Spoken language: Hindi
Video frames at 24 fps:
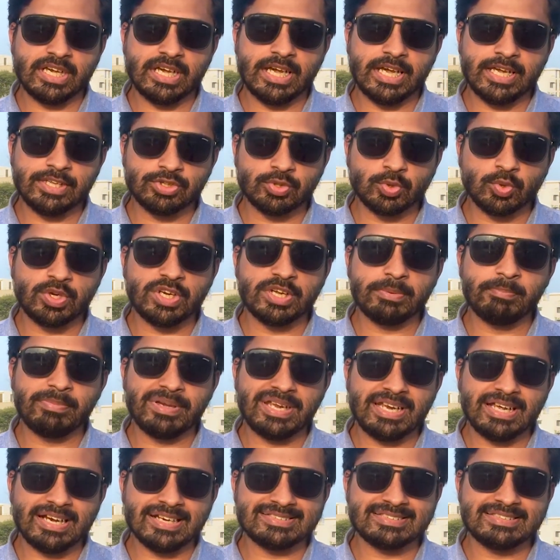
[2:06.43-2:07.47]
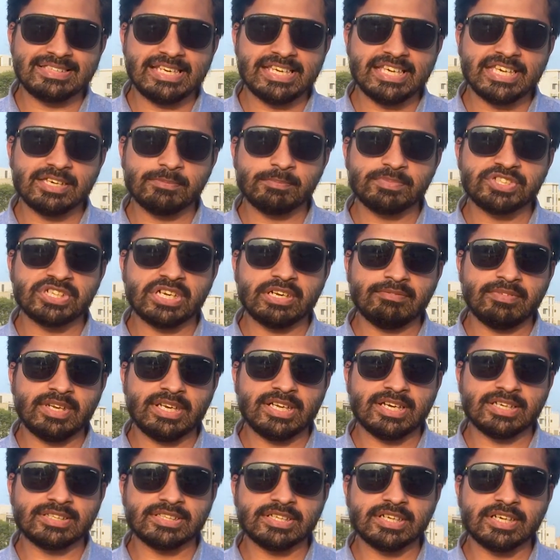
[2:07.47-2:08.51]
हैं तो 90 लाख से लेके पचानवे
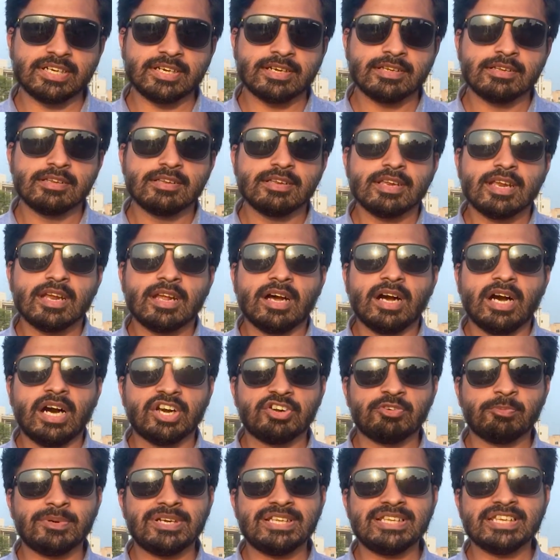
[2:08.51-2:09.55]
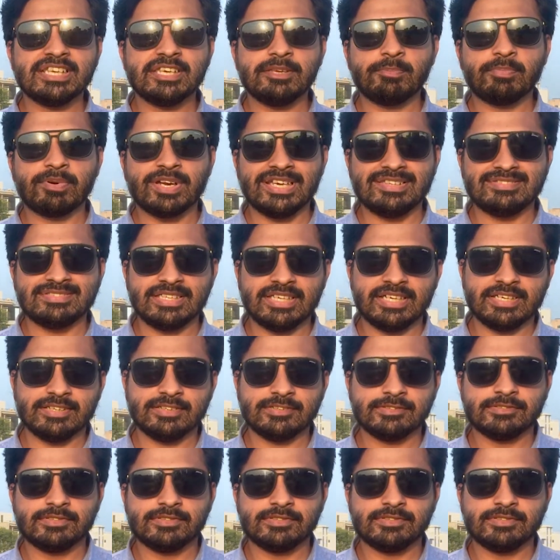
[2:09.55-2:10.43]
लाख तक आठ मरले की प्राइस है